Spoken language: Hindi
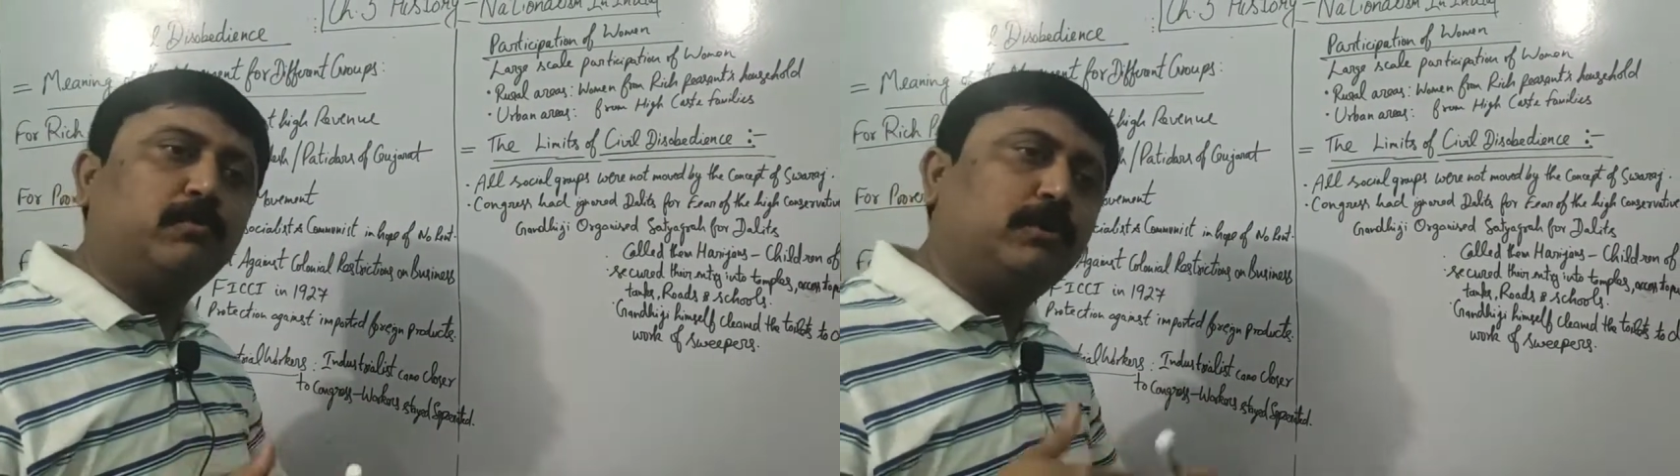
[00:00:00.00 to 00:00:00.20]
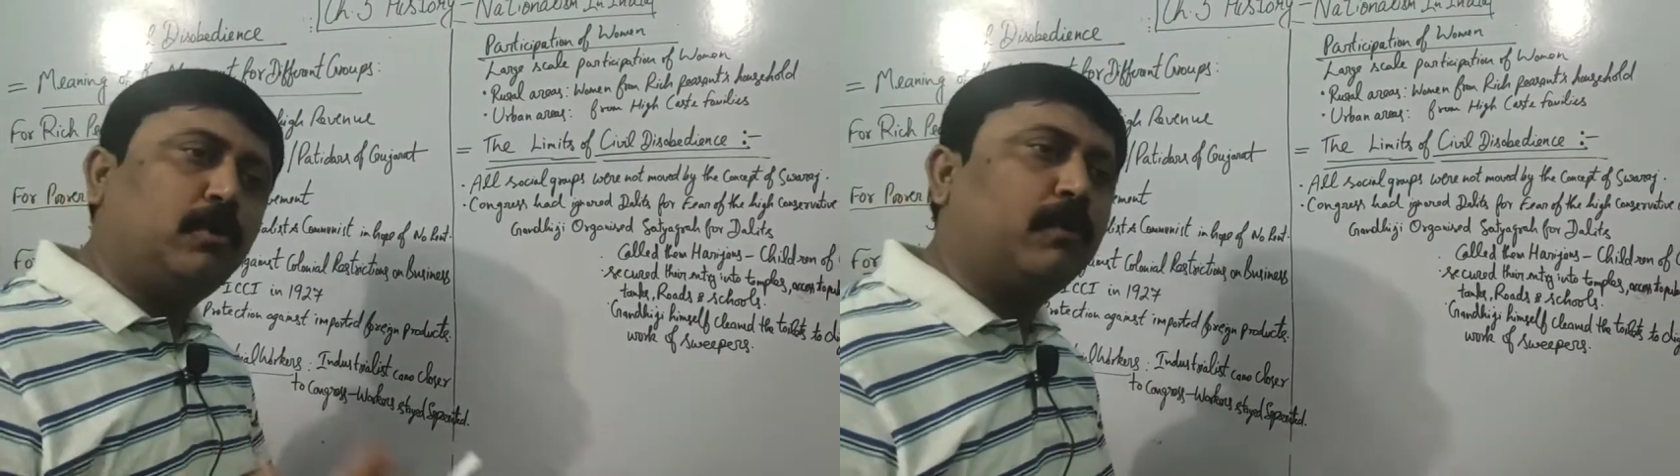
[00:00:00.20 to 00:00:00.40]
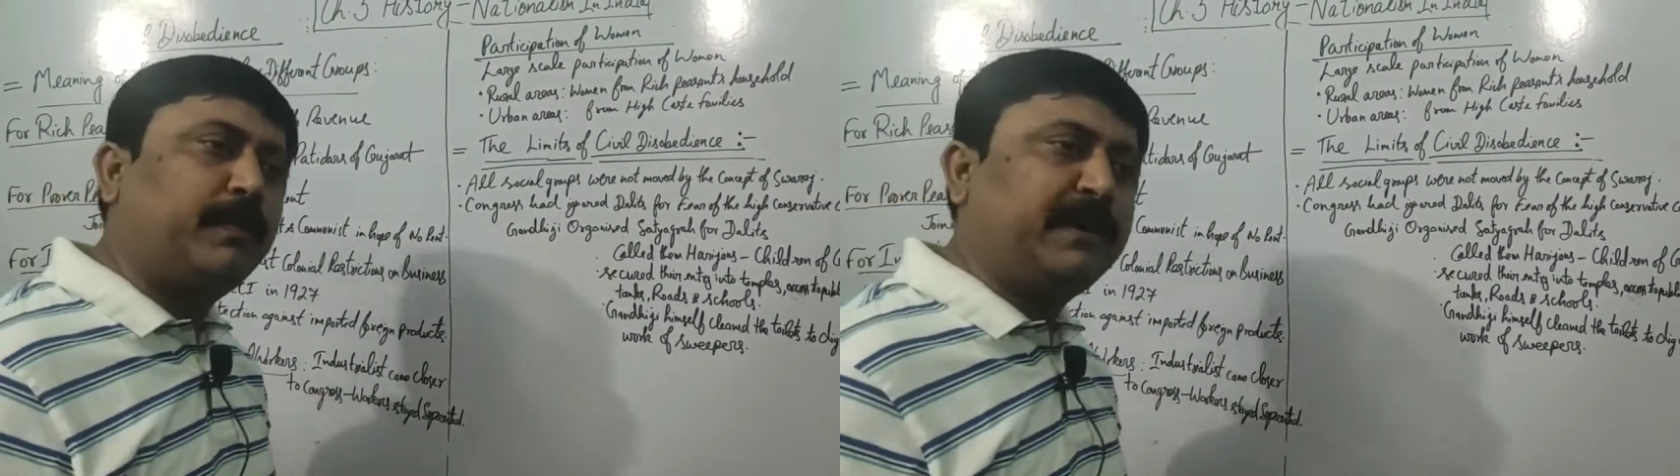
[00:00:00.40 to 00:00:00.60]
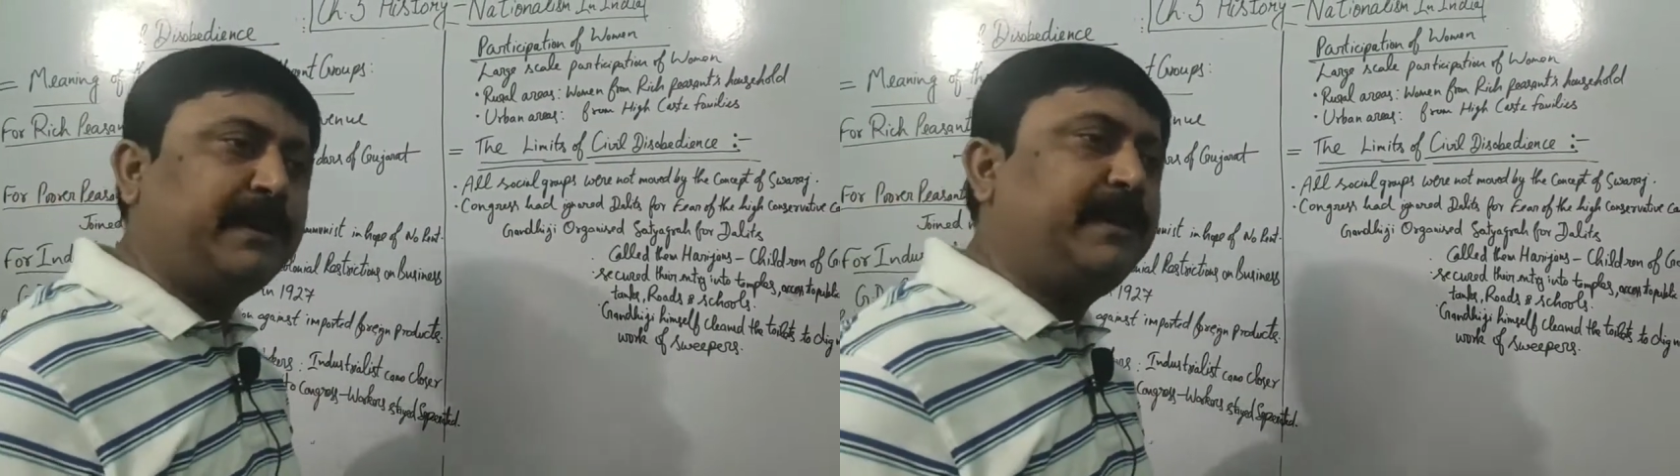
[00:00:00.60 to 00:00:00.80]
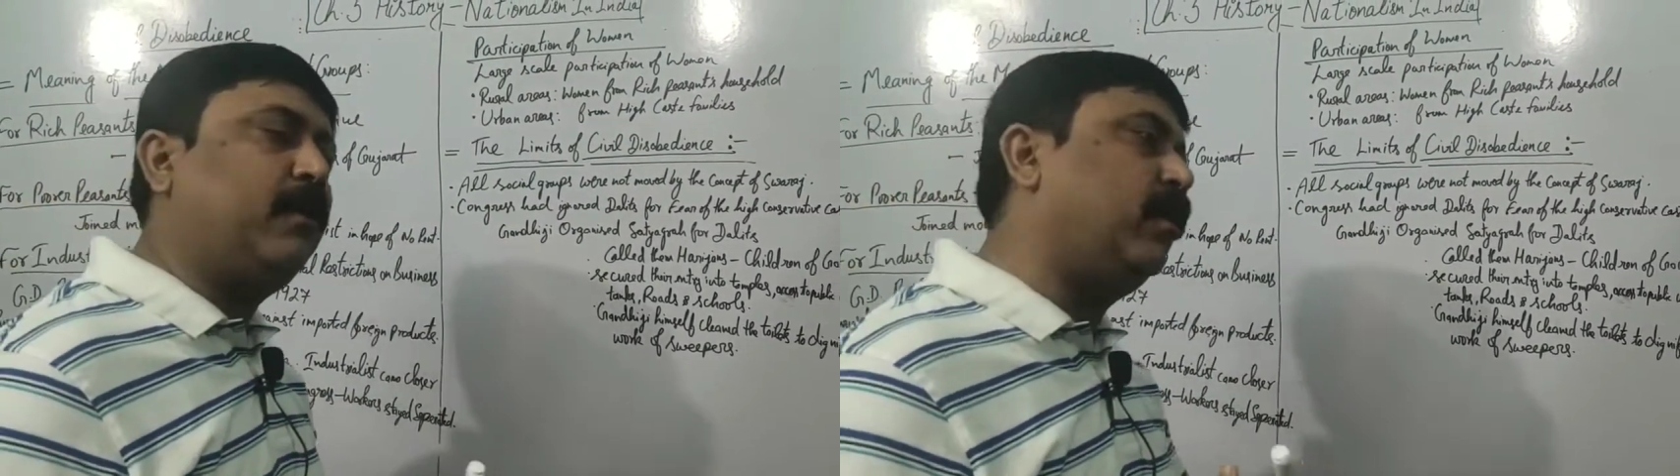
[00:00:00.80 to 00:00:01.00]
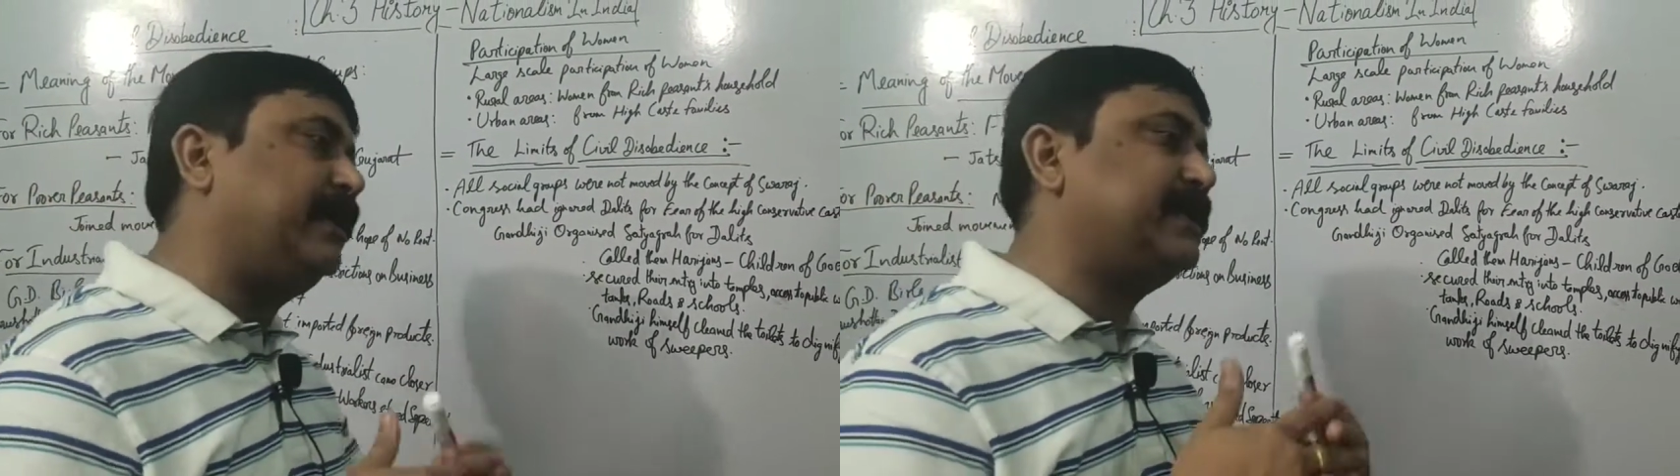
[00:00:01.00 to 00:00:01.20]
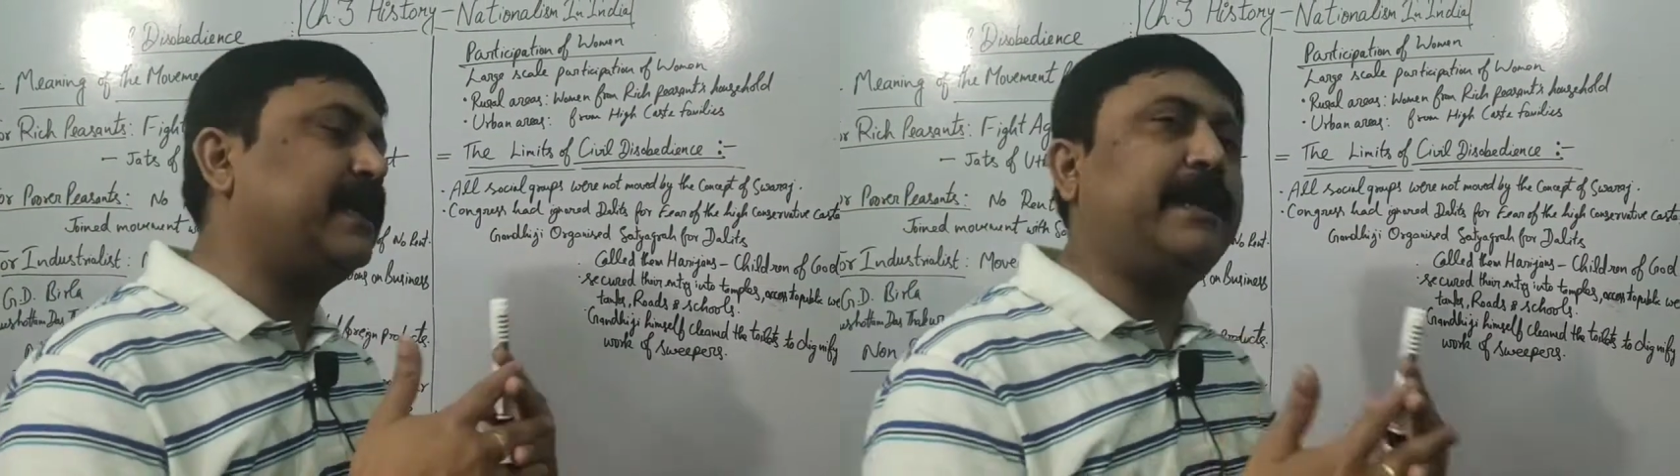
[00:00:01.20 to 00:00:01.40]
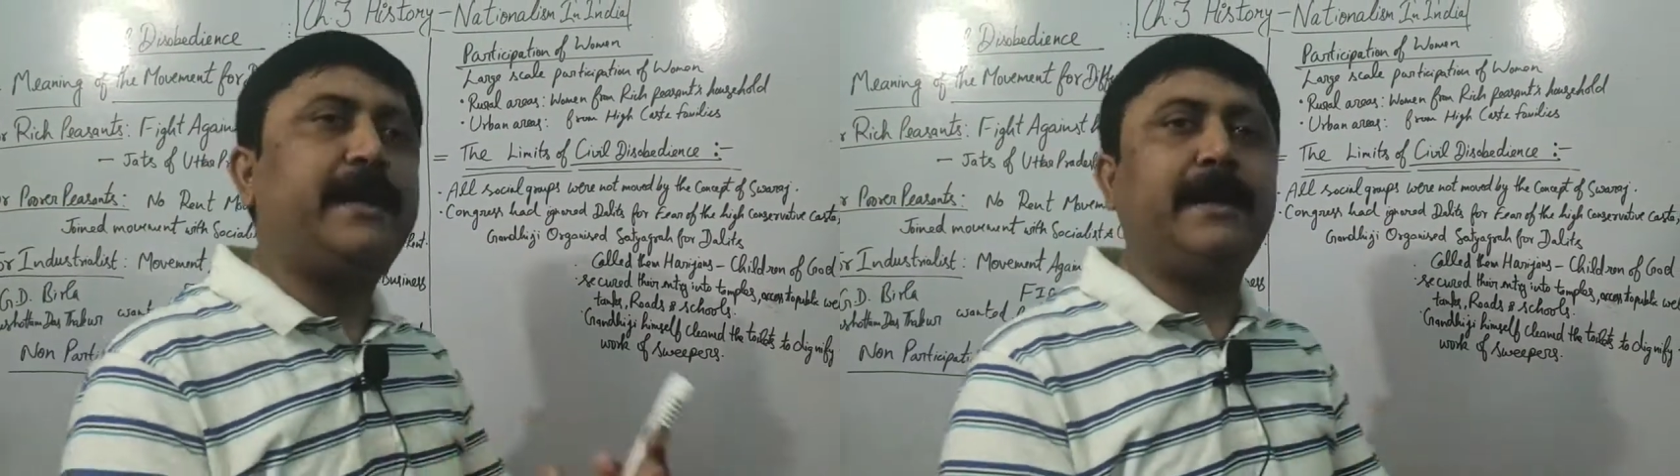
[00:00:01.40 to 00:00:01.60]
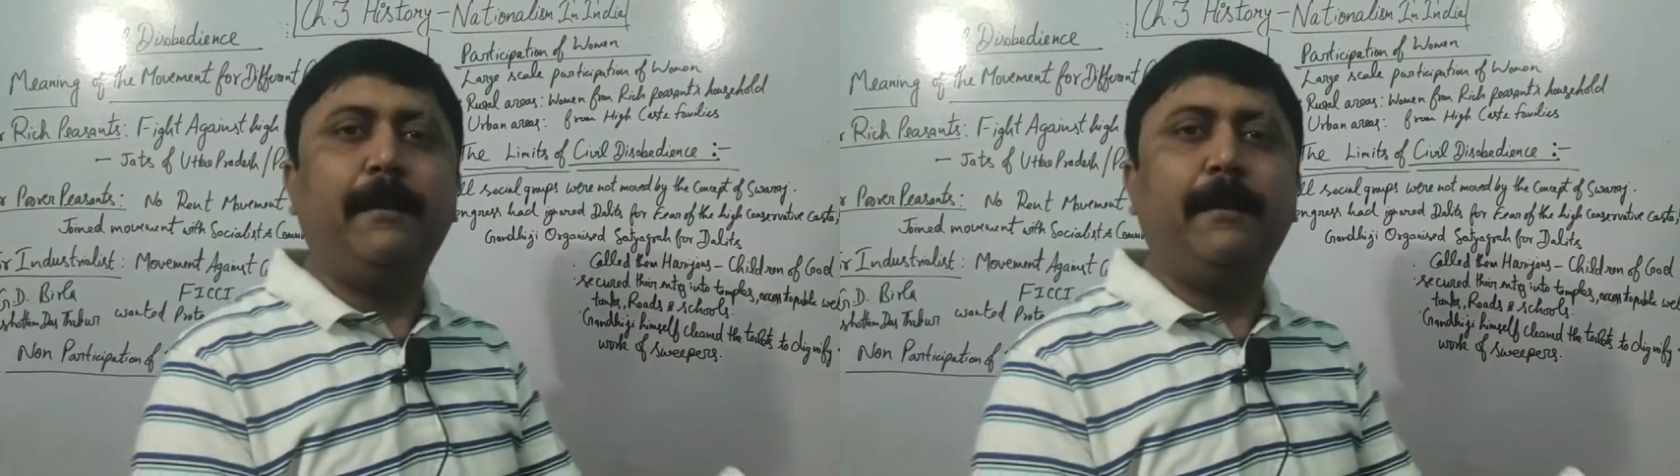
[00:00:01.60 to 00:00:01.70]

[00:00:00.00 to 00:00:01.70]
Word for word: उद्योगपति और इस तरह के